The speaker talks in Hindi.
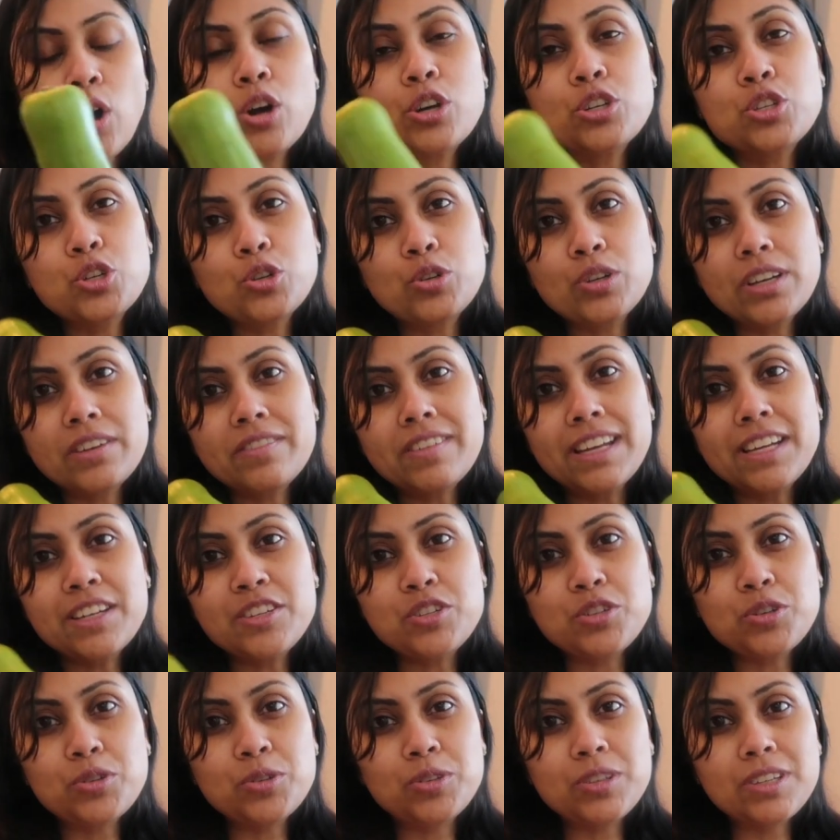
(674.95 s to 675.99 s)
और छोटे वाले
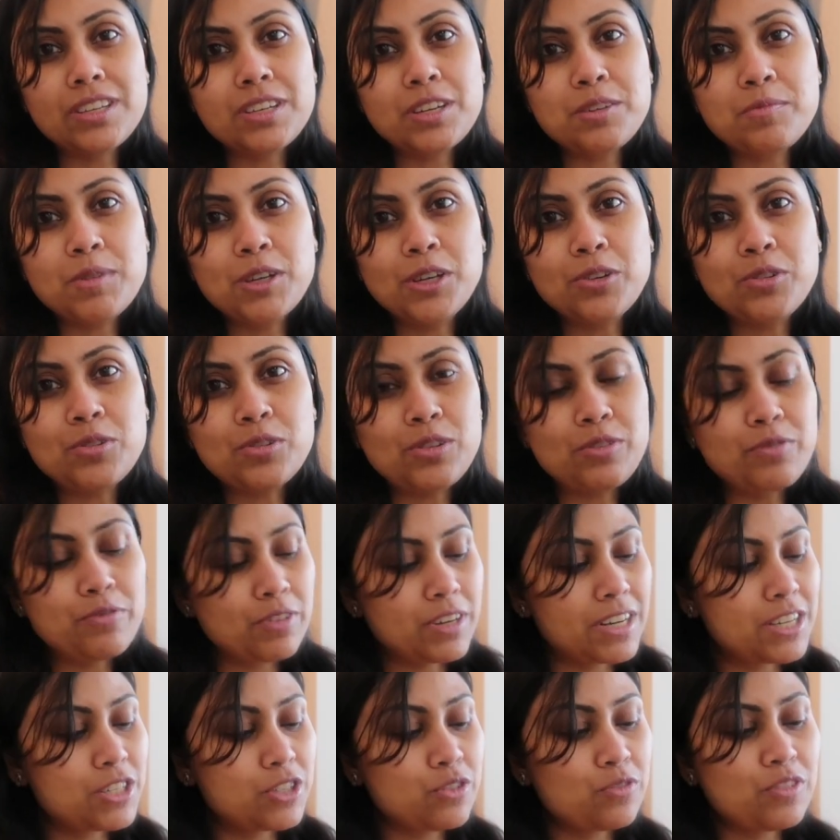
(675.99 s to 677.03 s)
जो होते हैं ना बिल्कुल
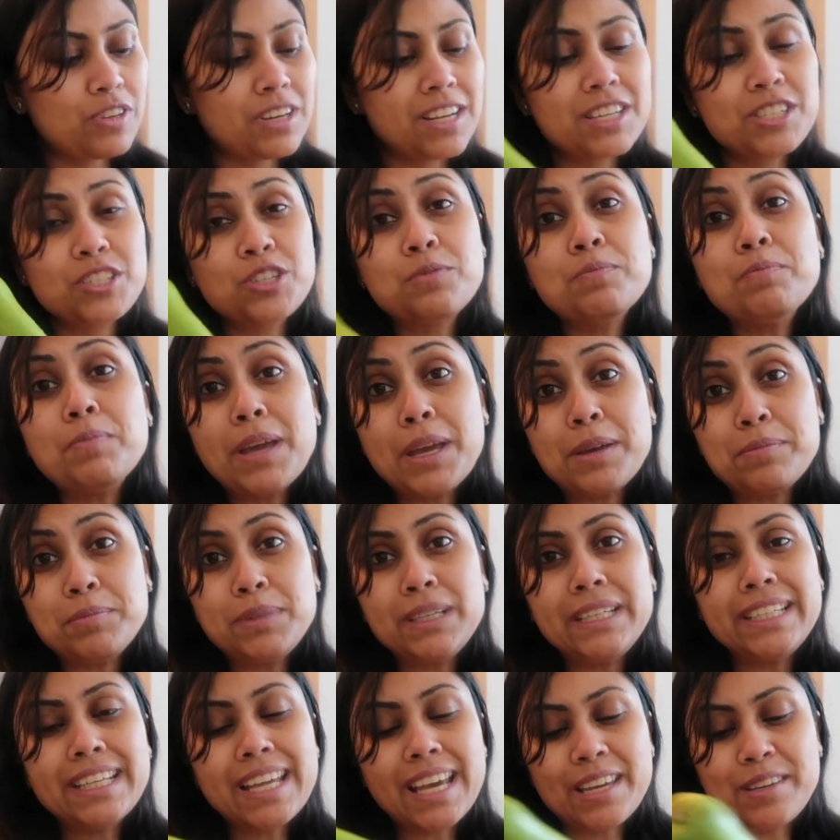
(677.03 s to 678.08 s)
फ्रेश फ्रेश
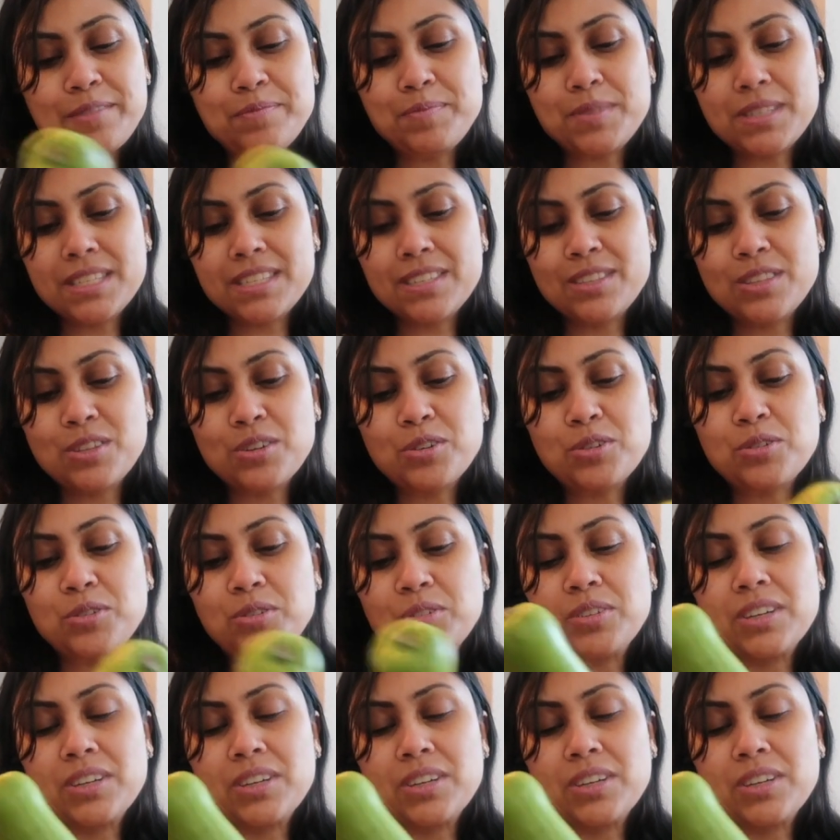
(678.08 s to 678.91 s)
बेबी टाइप्स तो